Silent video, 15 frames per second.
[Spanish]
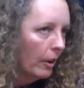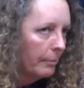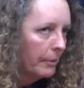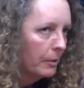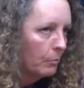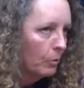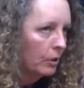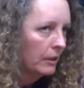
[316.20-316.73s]

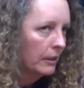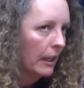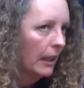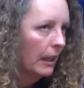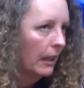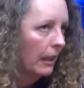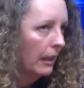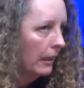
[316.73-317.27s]
mismo
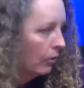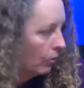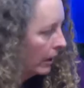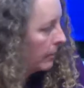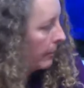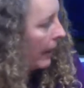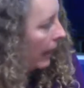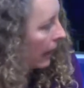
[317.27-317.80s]
está en
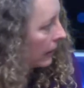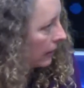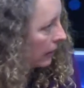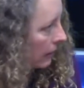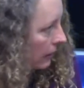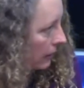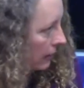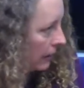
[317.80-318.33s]
horas bajas,
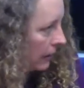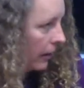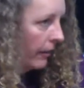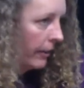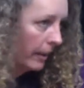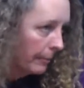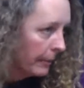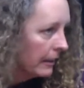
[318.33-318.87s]

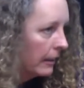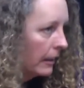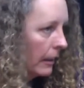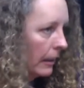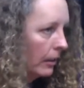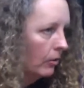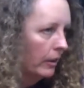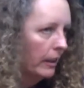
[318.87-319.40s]
sinceramente,
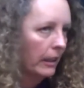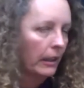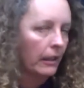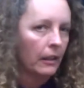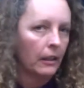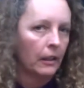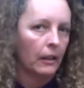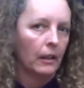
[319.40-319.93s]
creo que
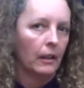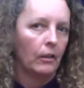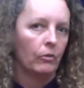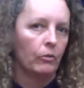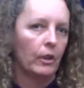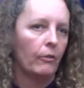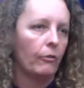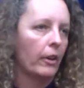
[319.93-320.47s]

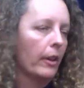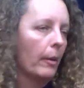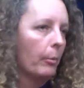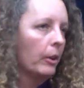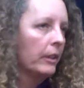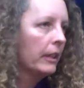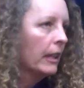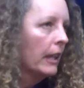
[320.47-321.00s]
fue una fuerza
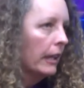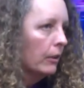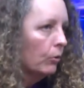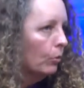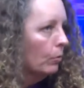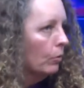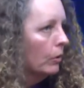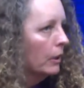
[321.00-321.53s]
política que
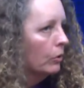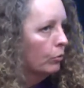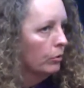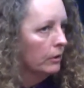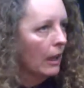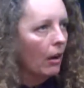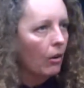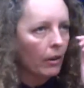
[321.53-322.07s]
tuvo un
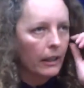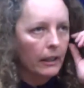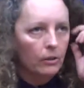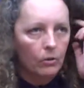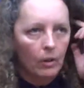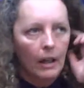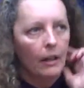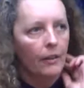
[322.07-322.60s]
resultado
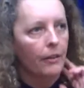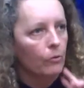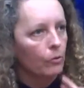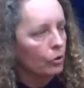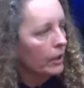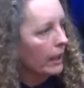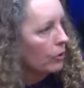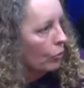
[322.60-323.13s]
electoral hace
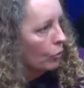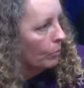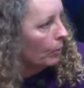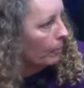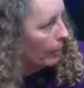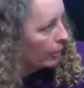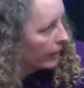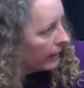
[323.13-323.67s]
unos años
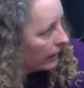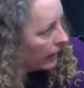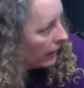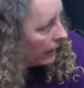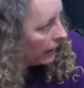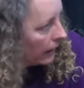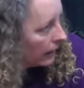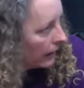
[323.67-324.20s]
muy
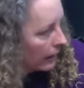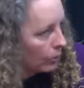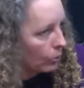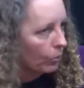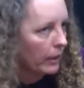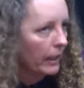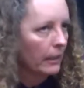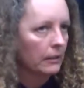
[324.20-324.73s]
potente en
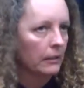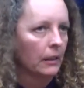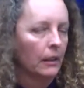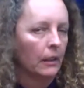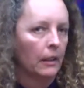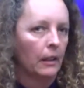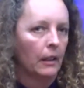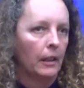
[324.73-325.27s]
Asturias.
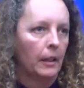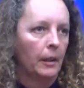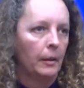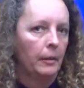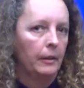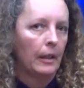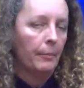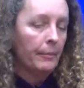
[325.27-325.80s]

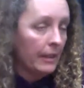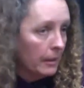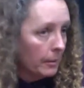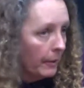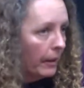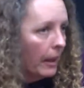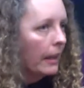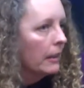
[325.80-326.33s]
También es
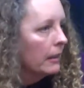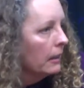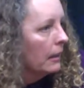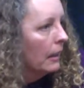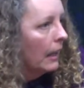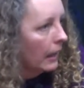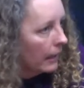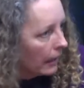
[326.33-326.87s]
verdad que
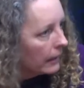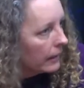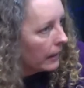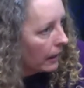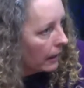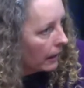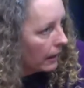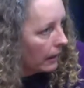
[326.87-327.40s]
tiene la
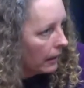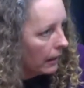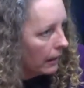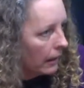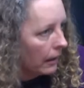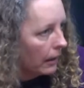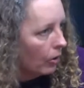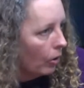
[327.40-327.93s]
alcaldía
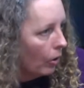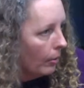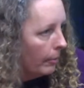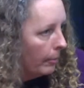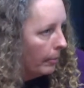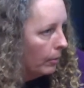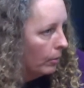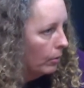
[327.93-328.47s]
de Gijón,
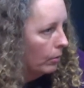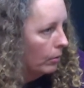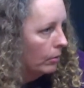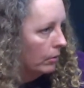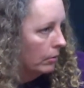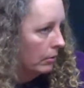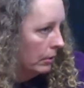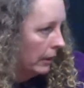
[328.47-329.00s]

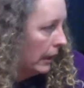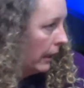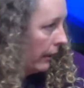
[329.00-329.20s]
porque la